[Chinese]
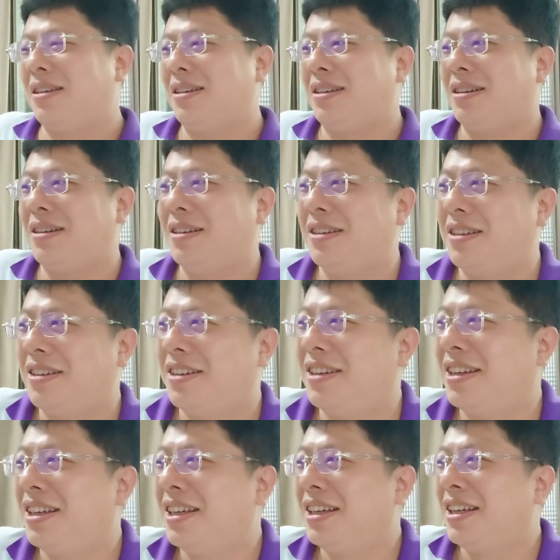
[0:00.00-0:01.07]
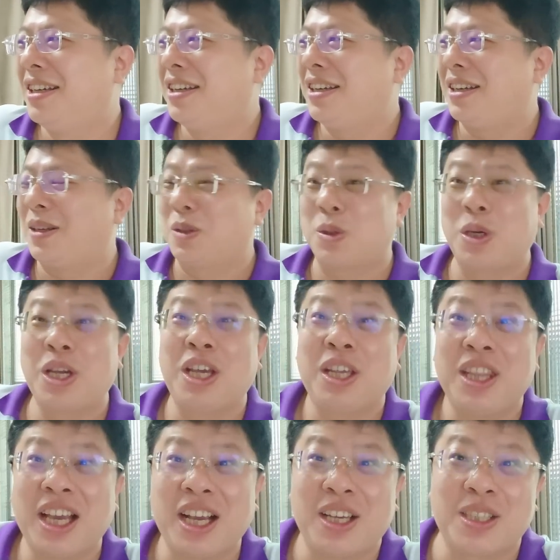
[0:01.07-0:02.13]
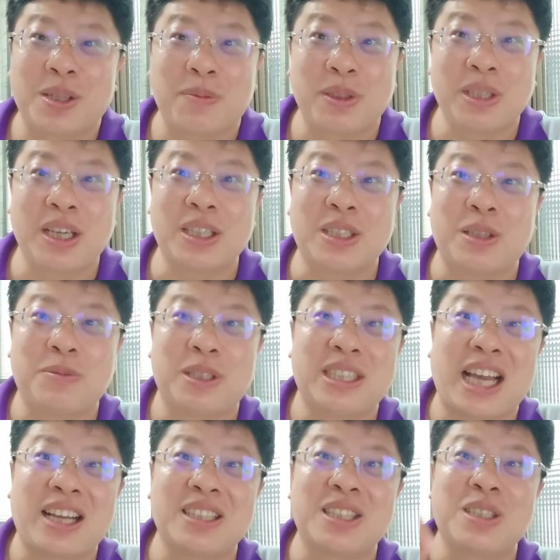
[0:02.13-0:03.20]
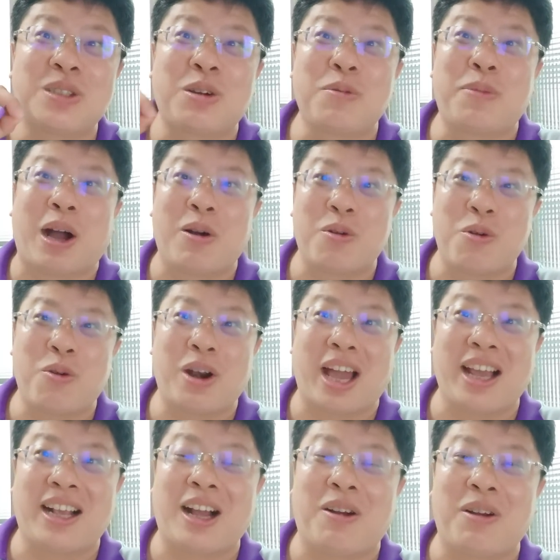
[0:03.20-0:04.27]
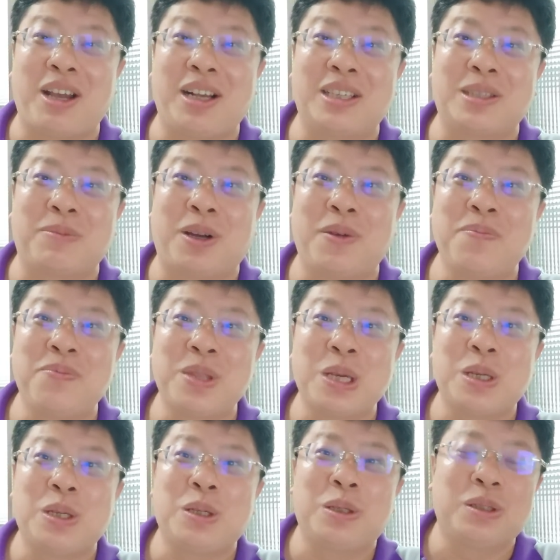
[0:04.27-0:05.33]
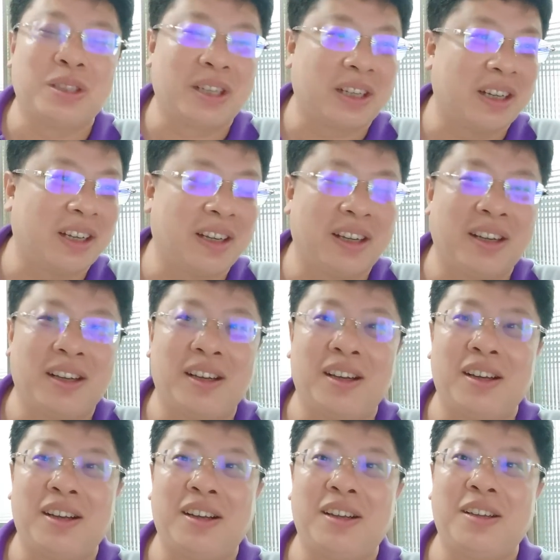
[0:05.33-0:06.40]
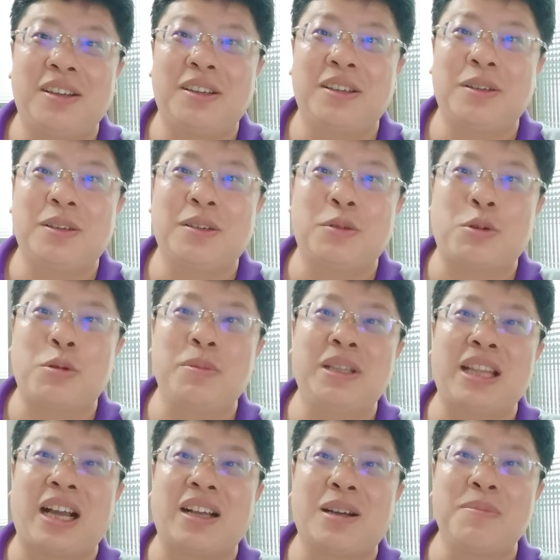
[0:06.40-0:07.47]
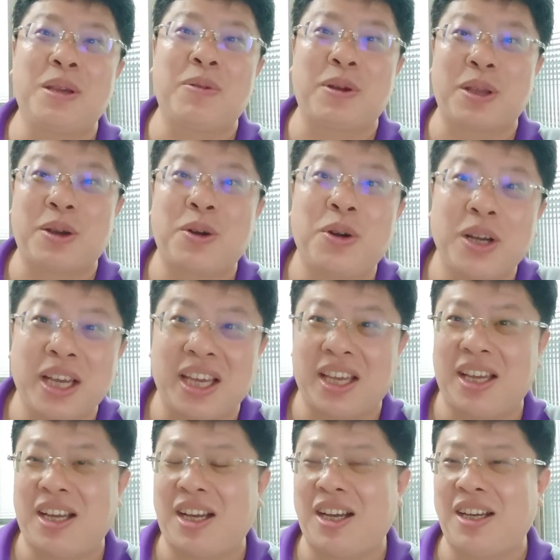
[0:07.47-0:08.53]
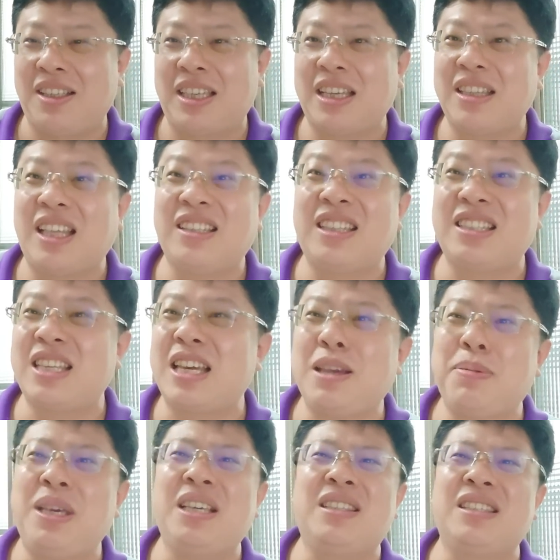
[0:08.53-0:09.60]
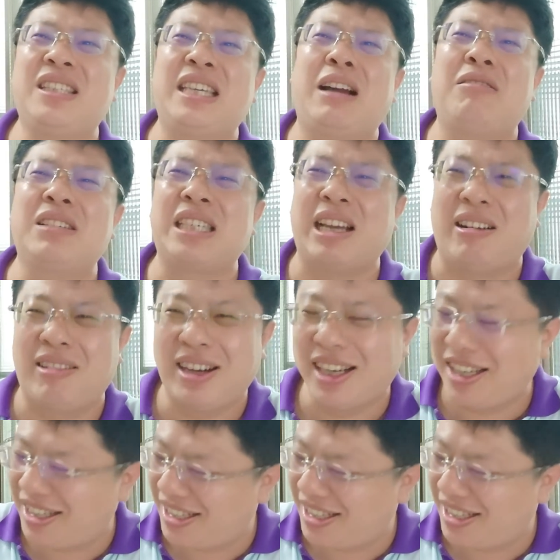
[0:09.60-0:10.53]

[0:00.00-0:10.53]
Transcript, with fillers: 啊，所以那个什么那个时候的张治中跑过来搞那个什么那个国民党革命委员会啊，但是他这一批是宵小